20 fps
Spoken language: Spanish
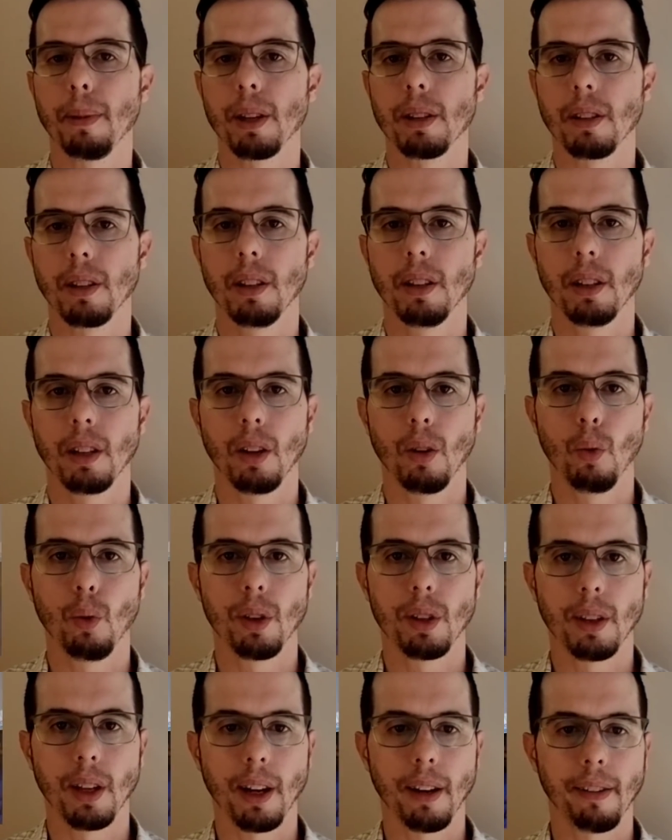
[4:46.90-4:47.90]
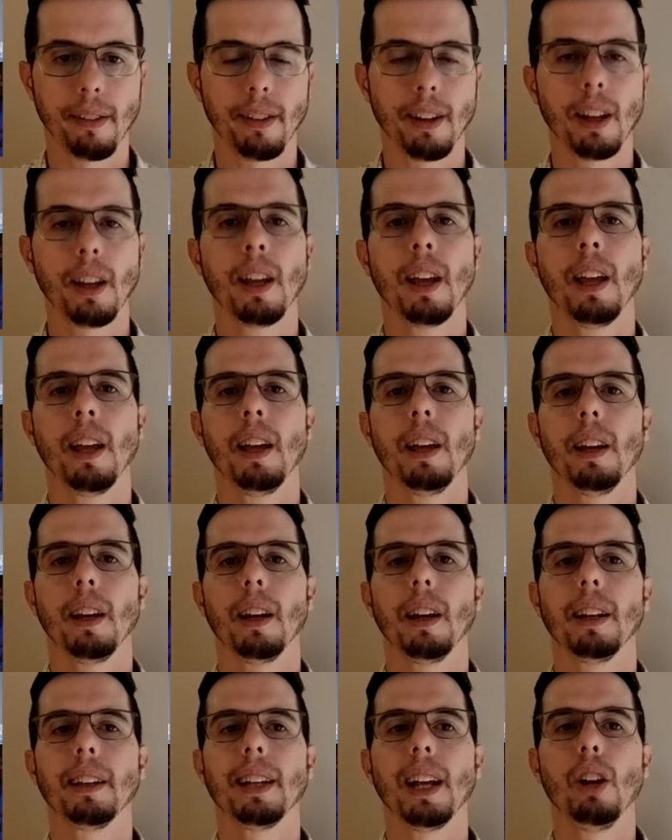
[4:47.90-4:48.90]
el presidente Luis Arce
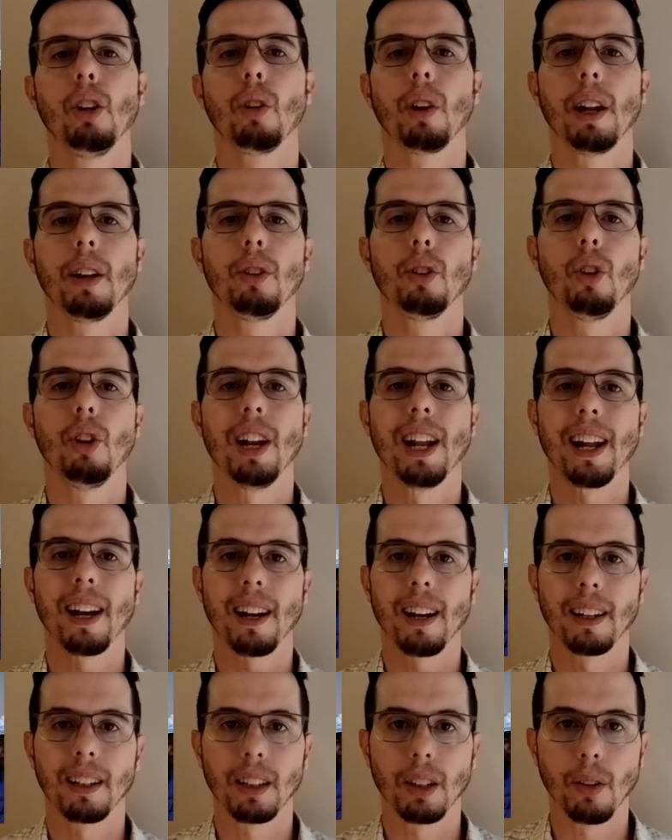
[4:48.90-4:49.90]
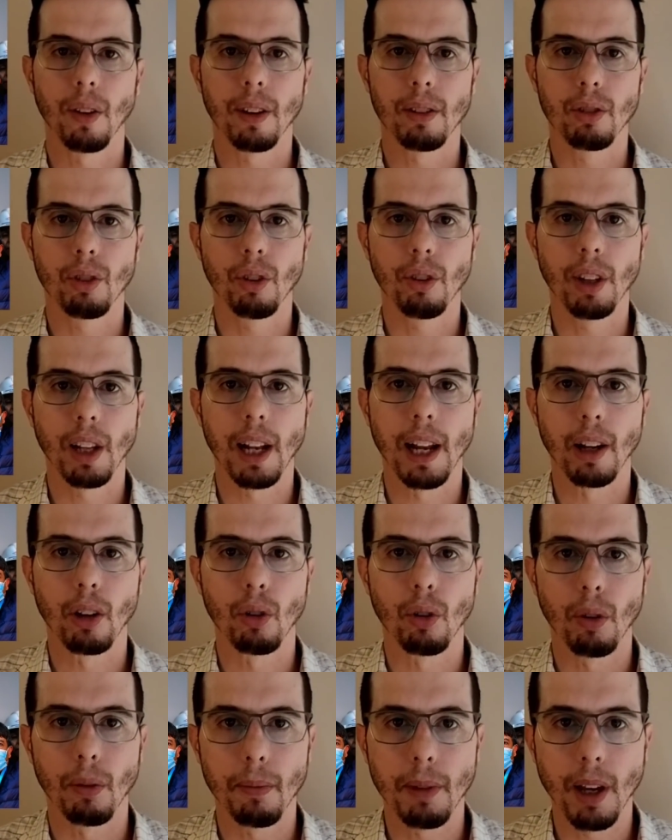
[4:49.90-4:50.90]
está logrando la reactivación de la
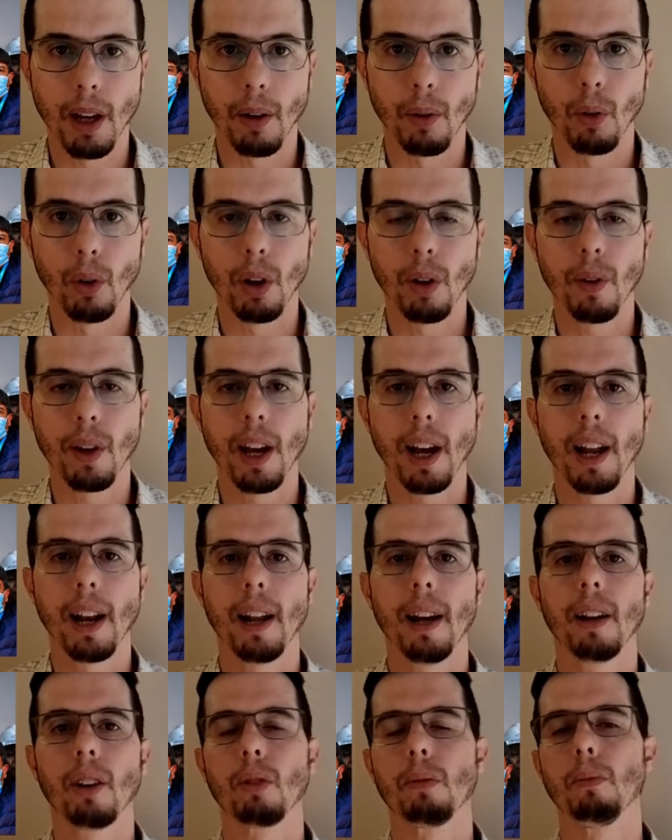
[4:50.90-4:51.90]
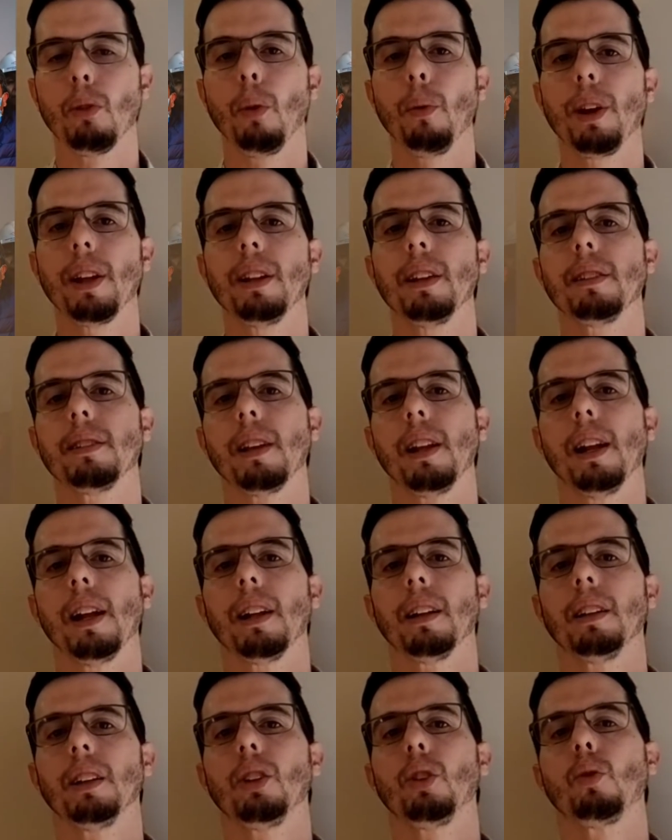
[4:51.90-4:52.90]
economía boliviana, como bien dice
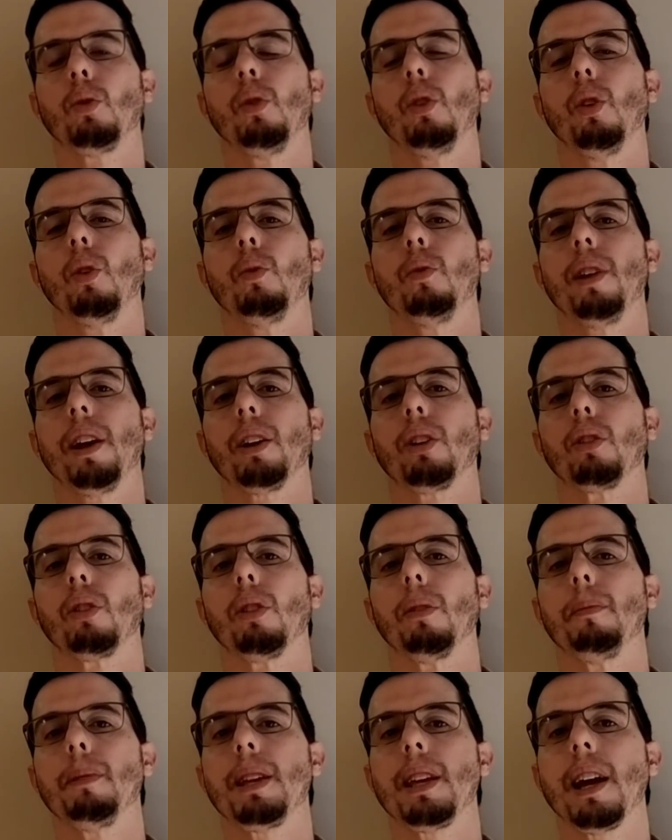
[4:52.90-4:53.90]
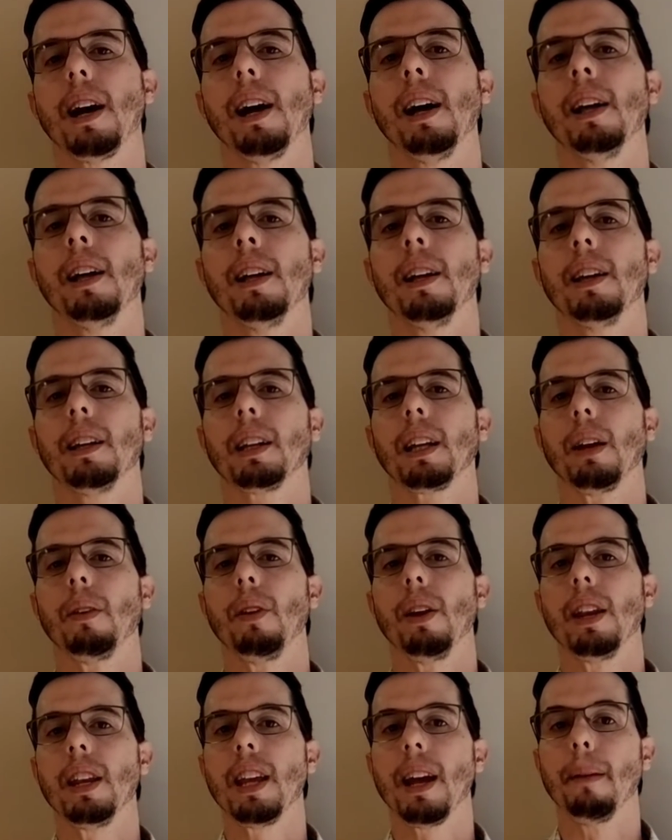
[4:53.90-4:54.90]
el artículo, una economía
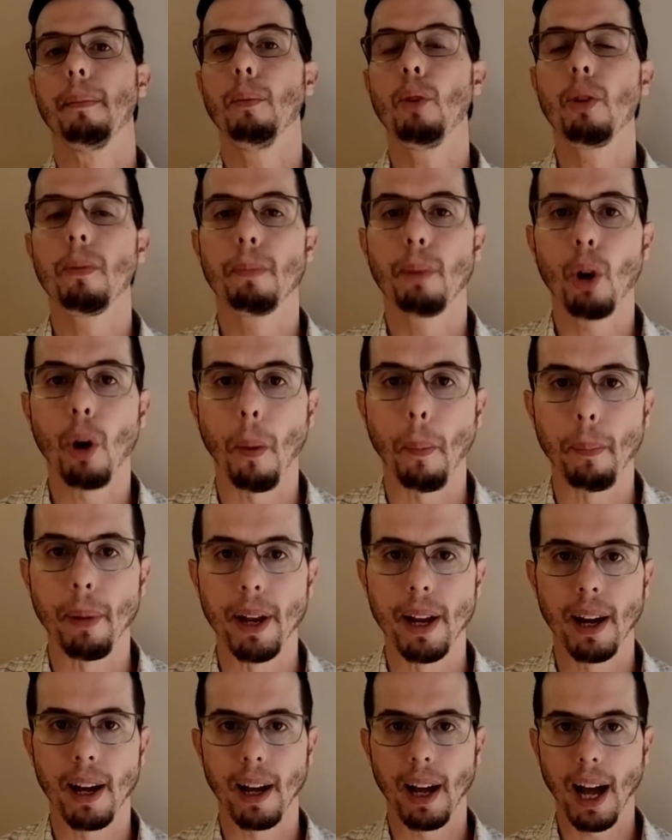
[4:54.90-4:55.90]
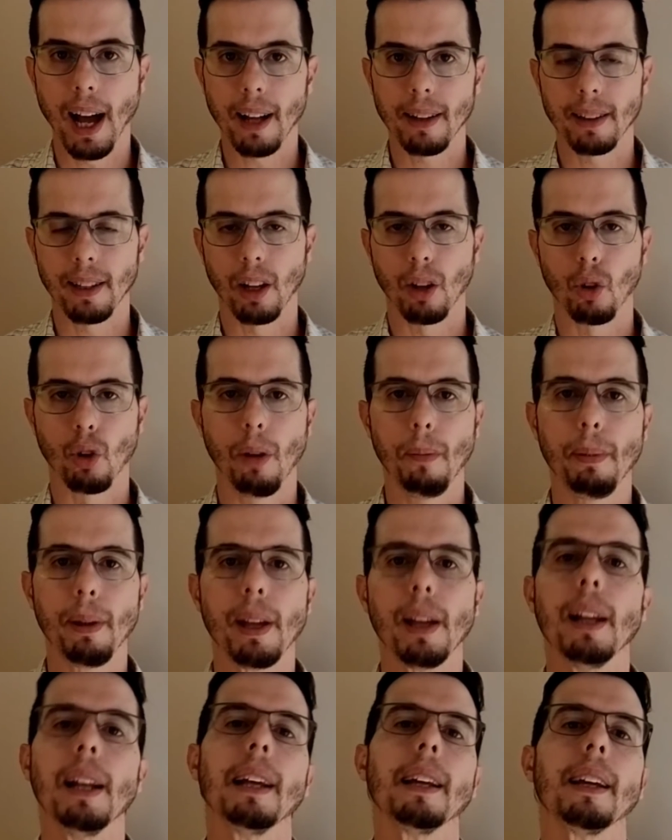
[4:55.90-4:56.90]
que venía muy próspera hasta el
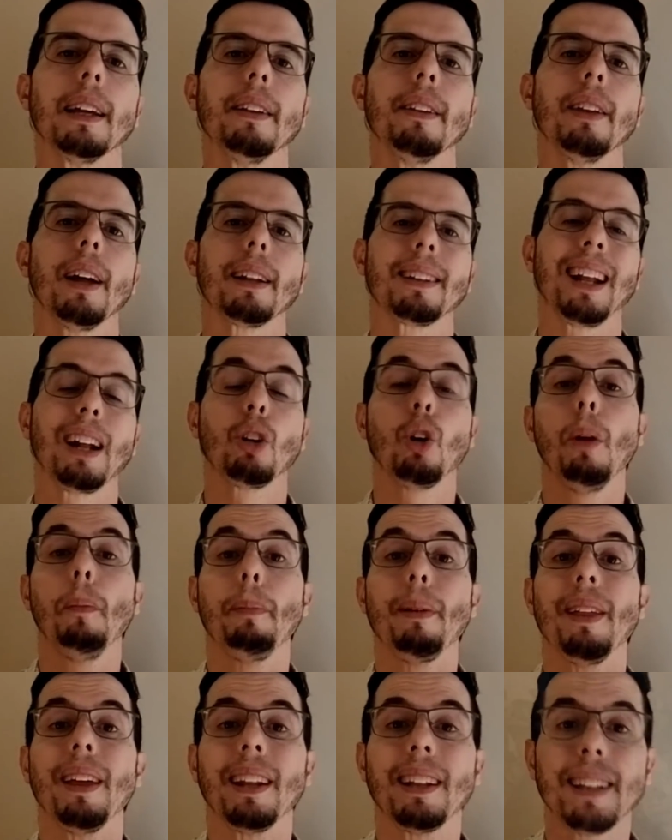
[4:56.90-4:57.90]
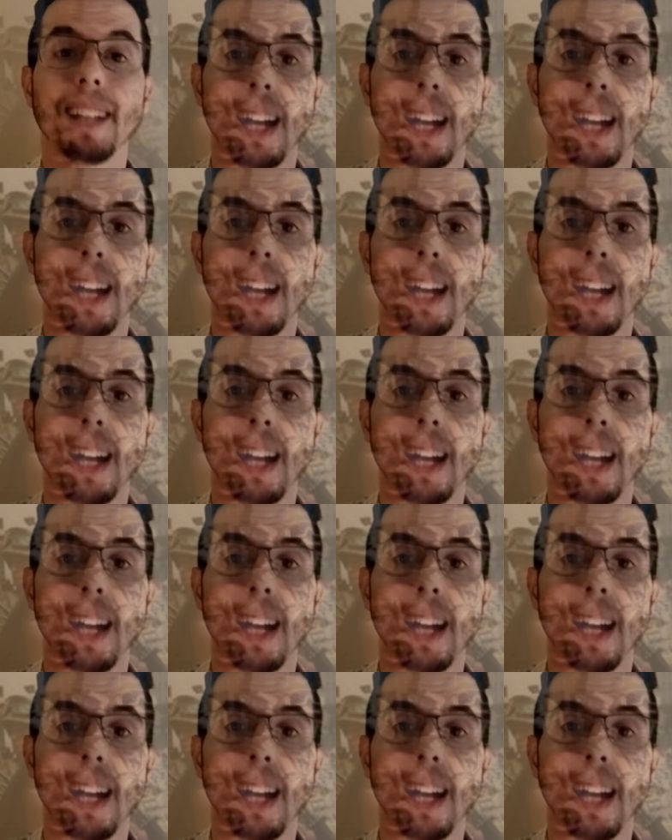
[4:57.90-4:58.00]
golpe hasta el golpe de